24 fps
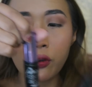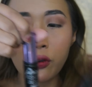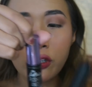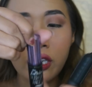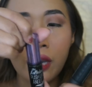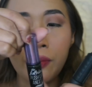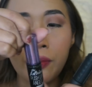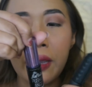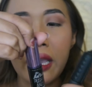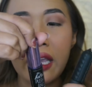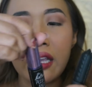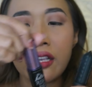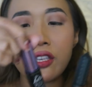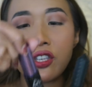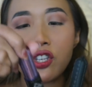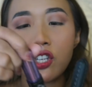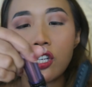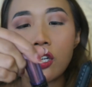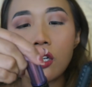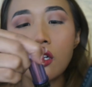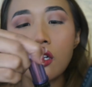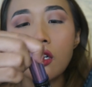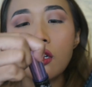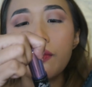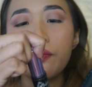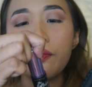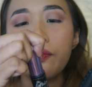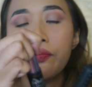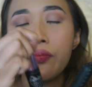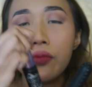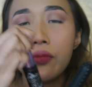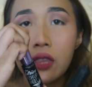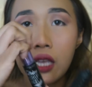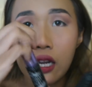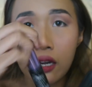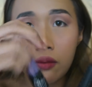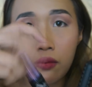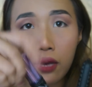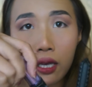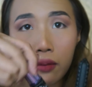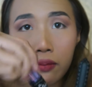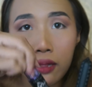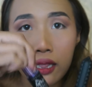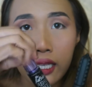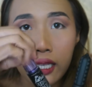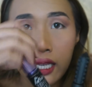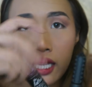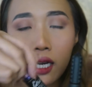Push Up Angel dari
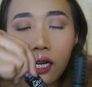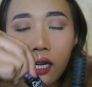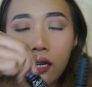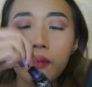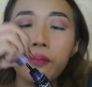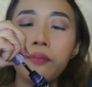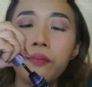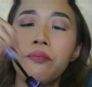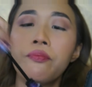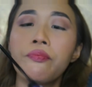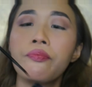Maybelline